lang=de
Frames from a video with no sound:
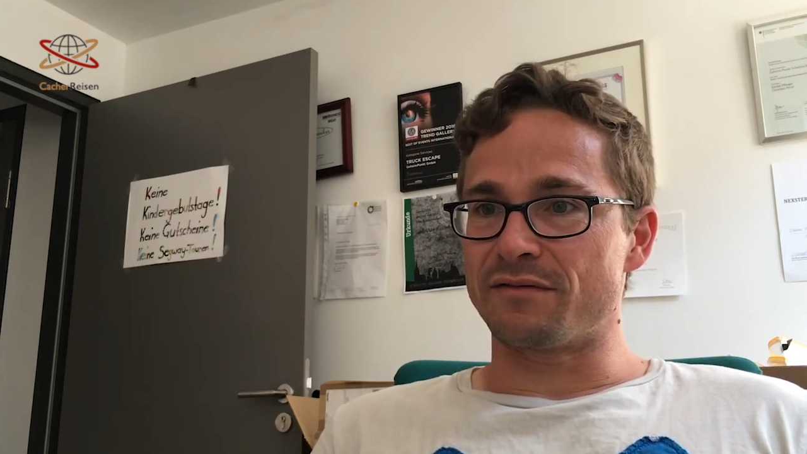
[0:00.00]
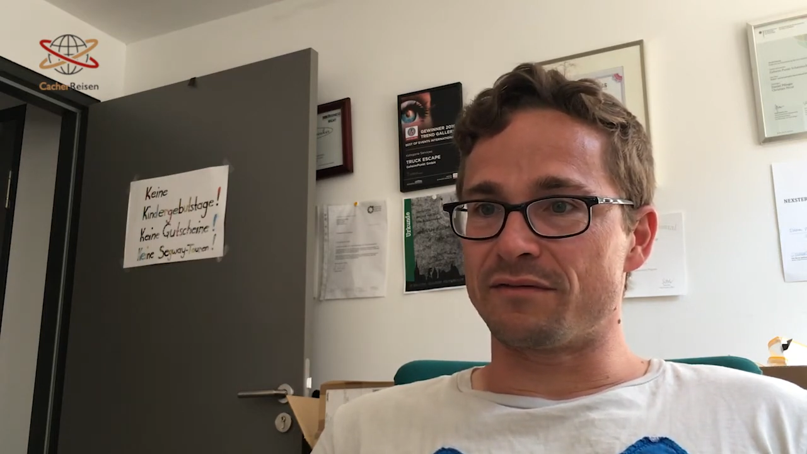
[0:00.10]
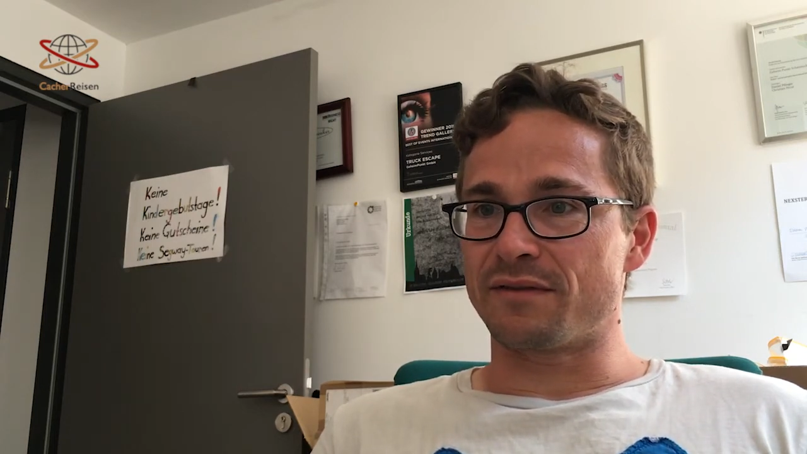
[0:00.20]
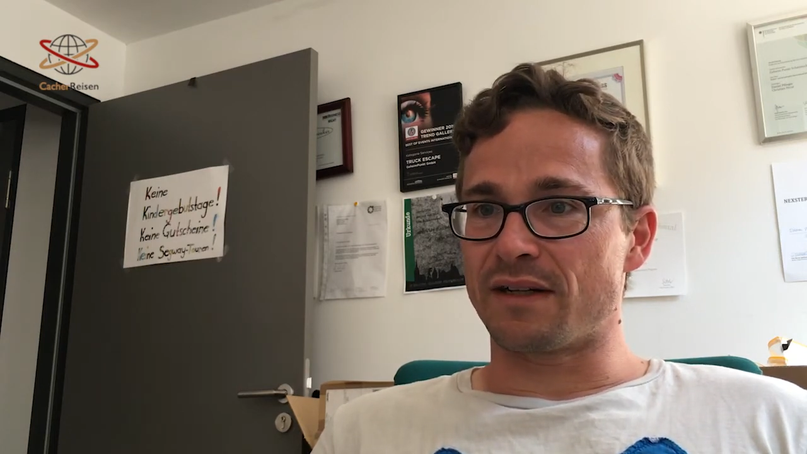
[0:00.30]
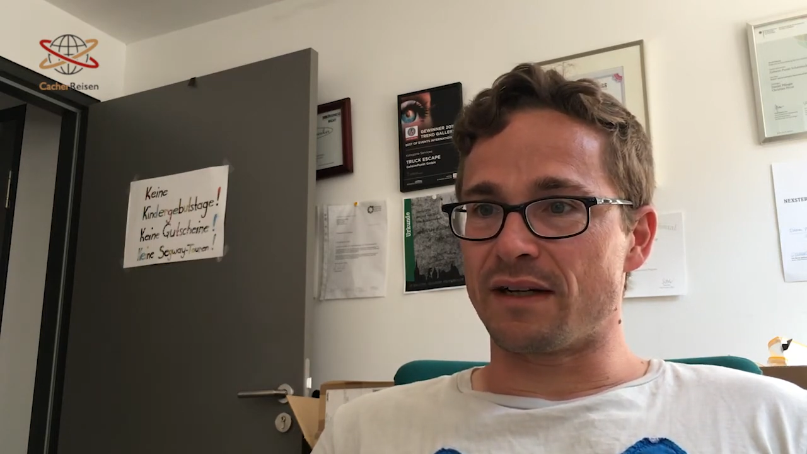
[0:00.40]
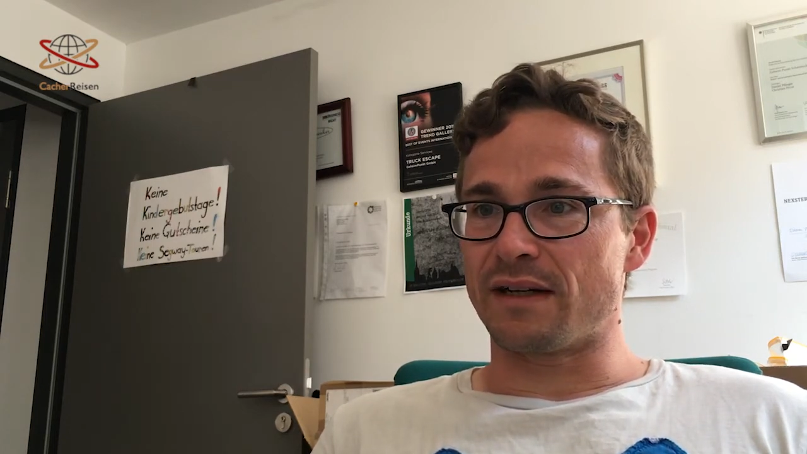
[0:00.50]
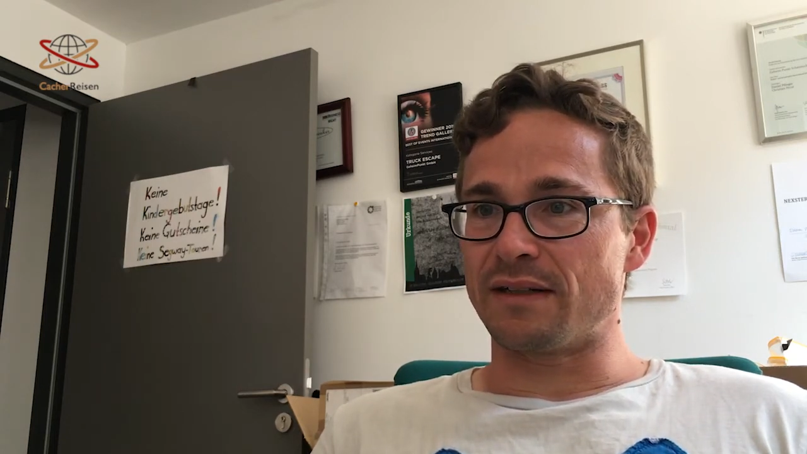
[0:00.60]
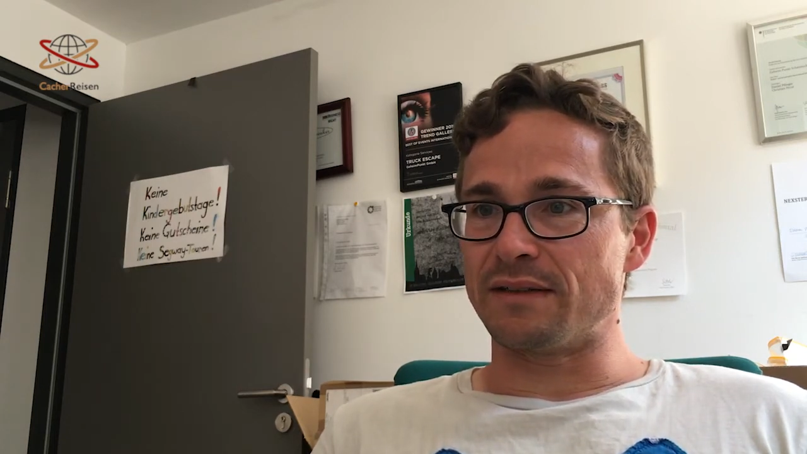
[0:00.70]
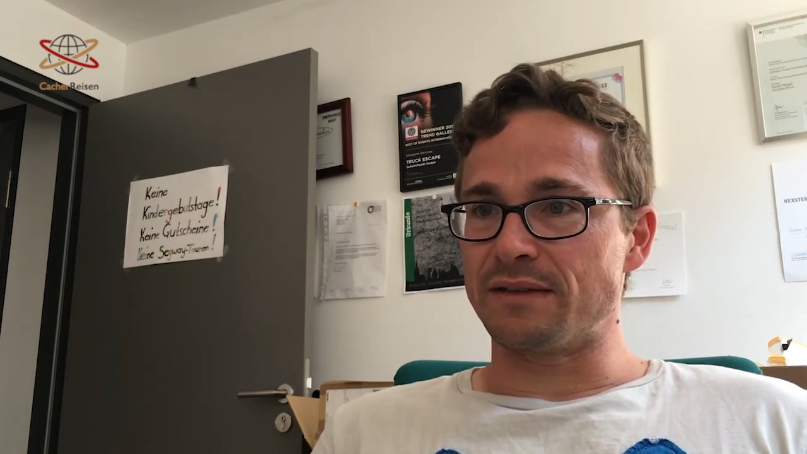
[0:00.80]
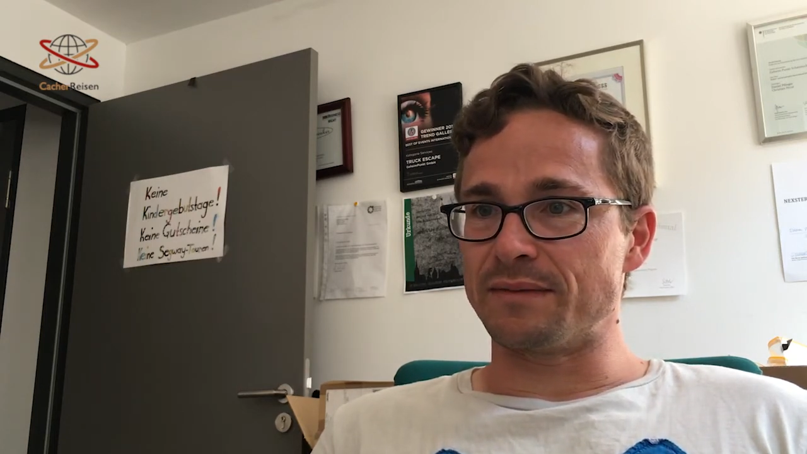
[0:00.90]

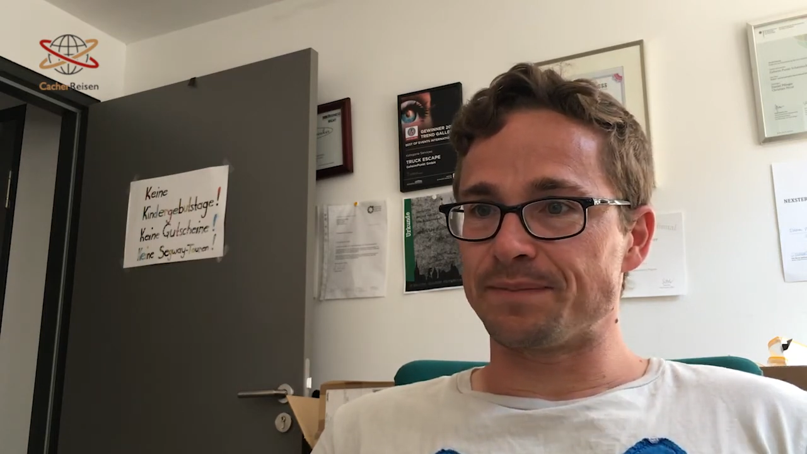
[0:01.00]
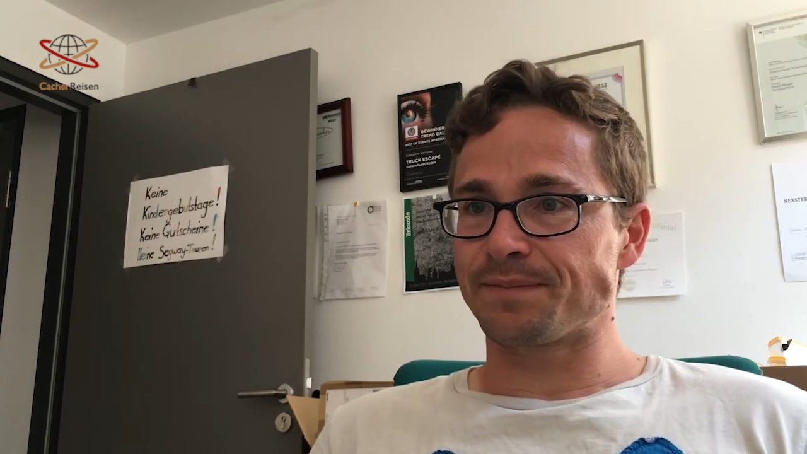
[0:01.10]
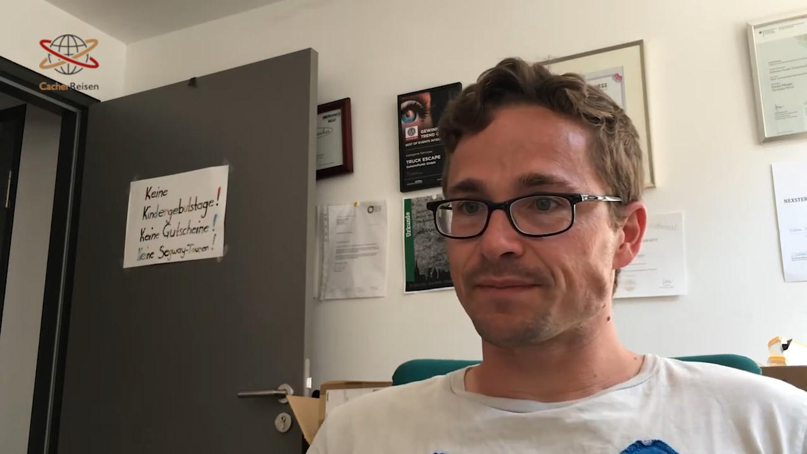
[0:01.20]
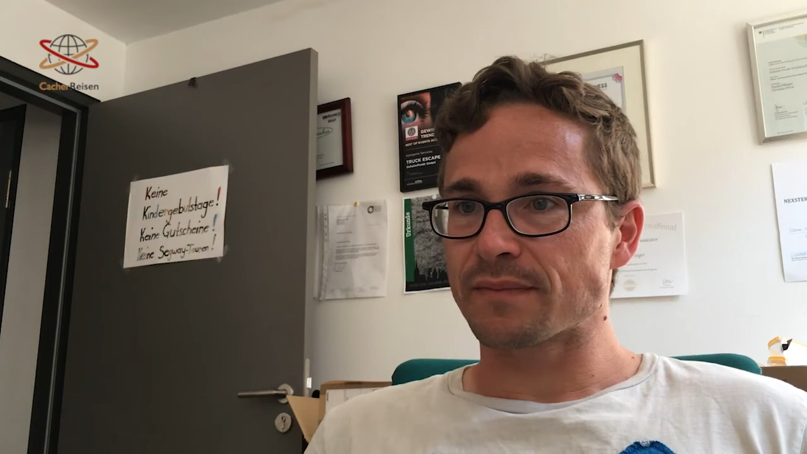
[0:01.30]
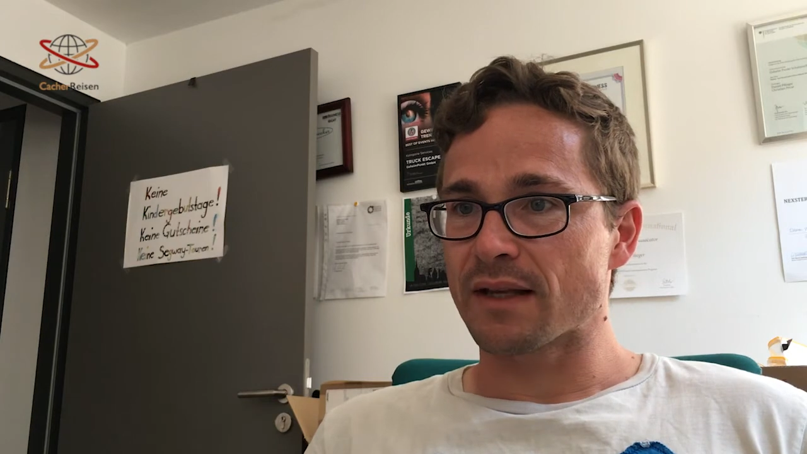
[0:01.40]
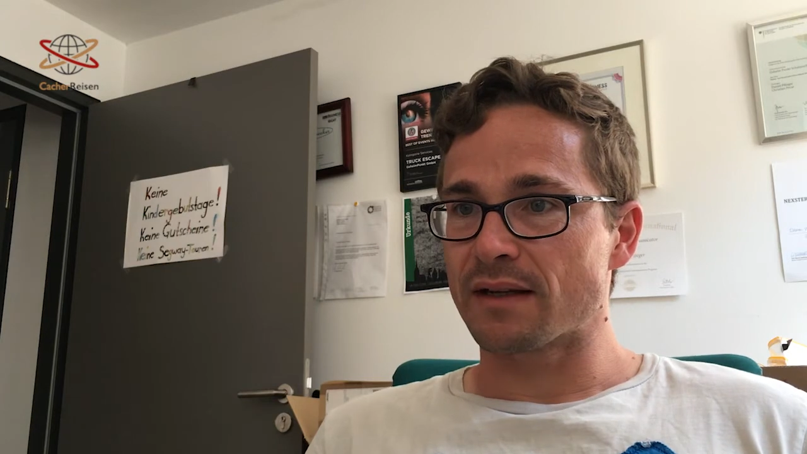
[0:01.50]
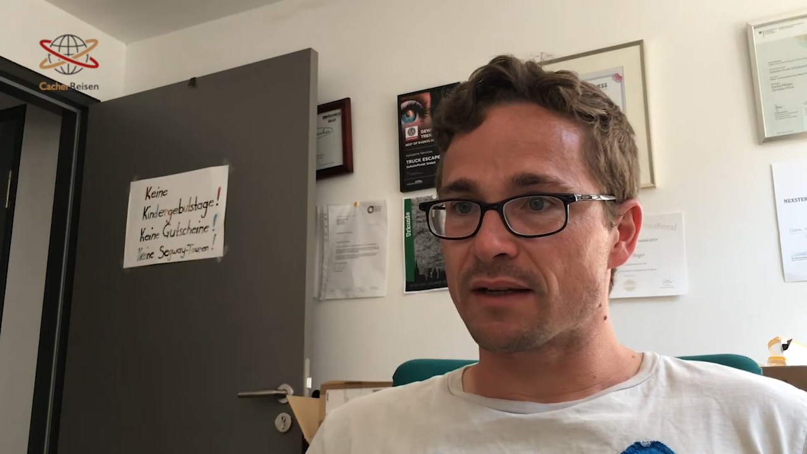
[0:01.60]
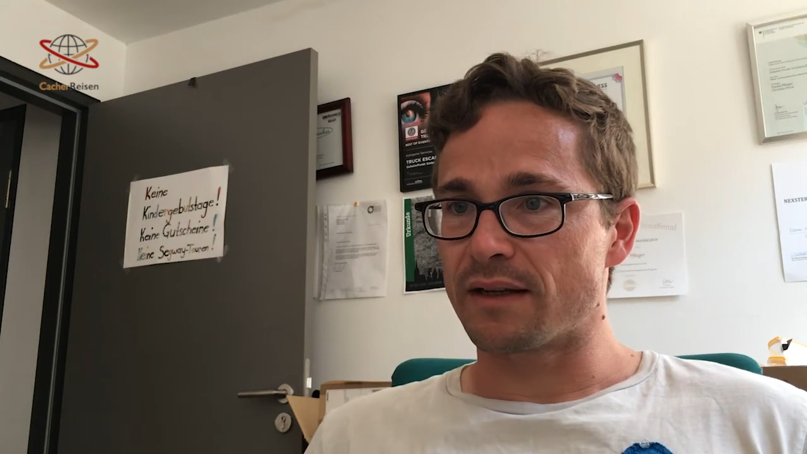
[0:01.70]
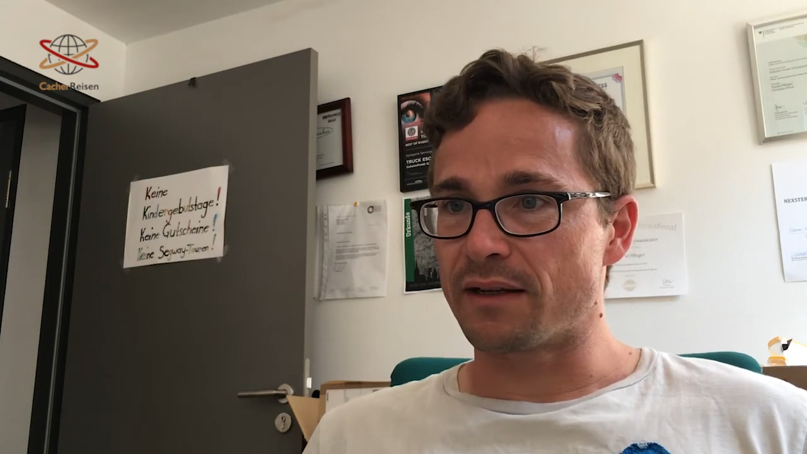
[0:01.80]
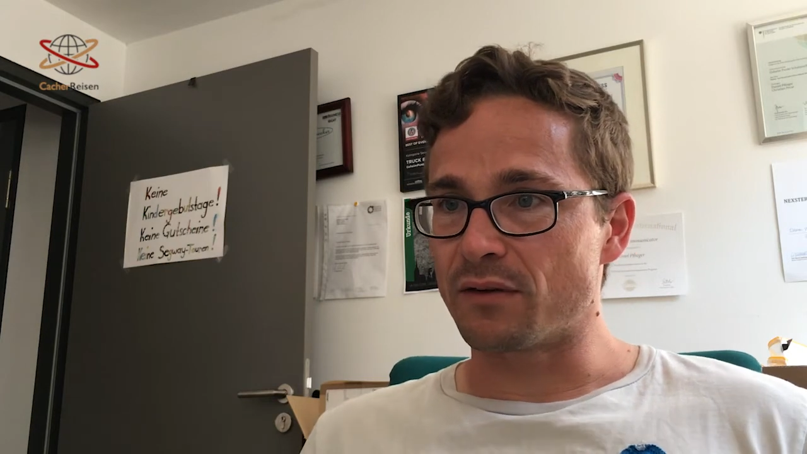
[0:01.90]
Frage.
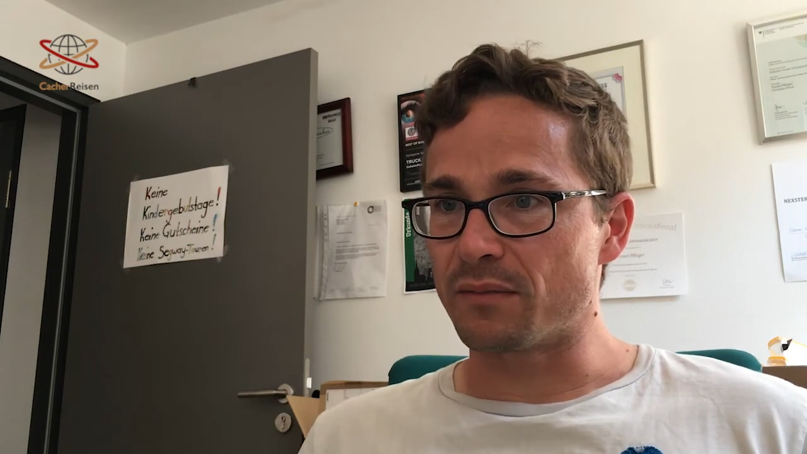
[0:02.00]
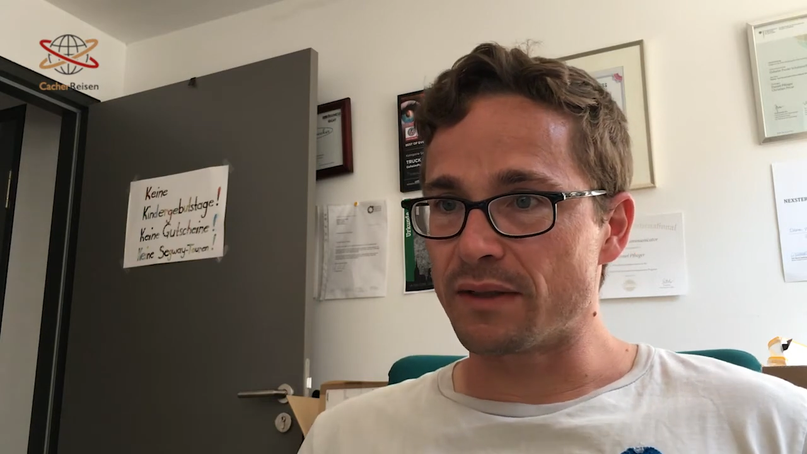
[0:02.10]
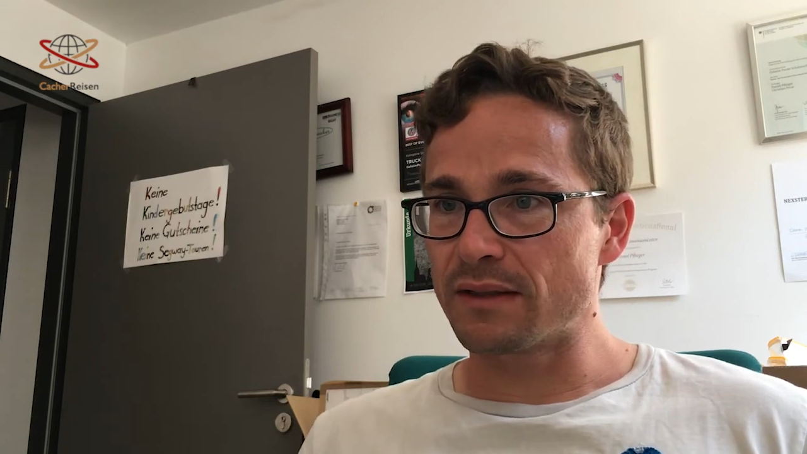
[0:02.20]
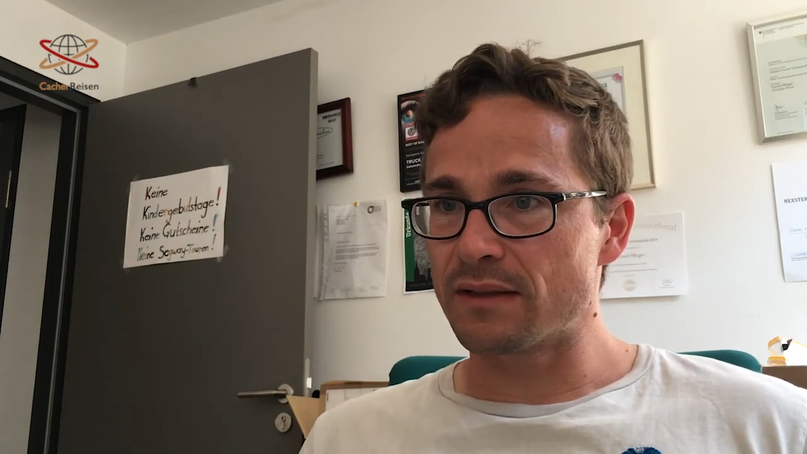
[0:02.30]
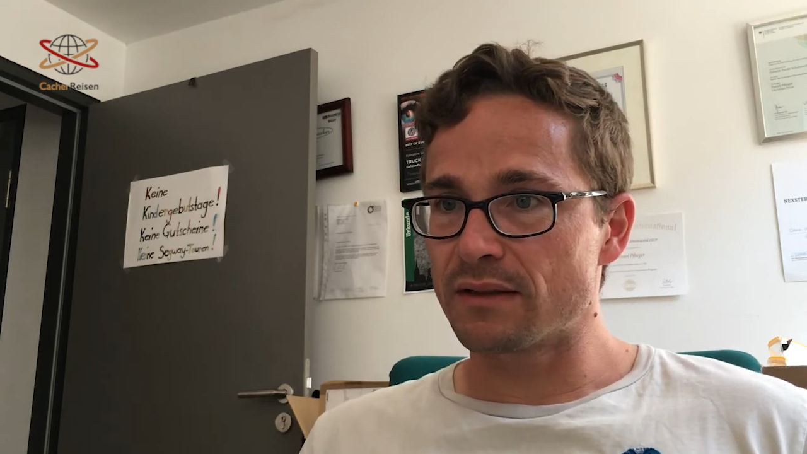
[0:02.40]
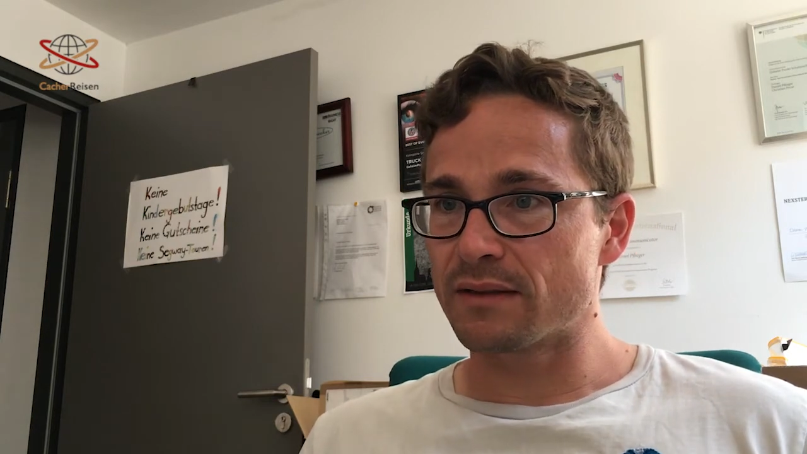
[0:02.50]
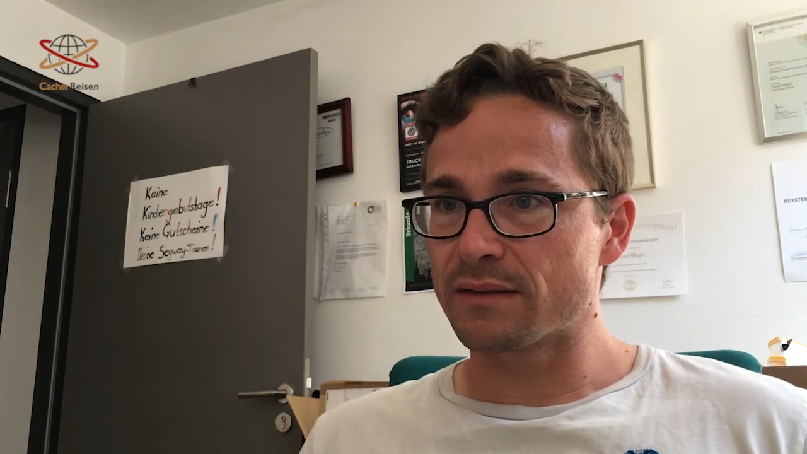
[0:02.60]
Kleinen Augenblick.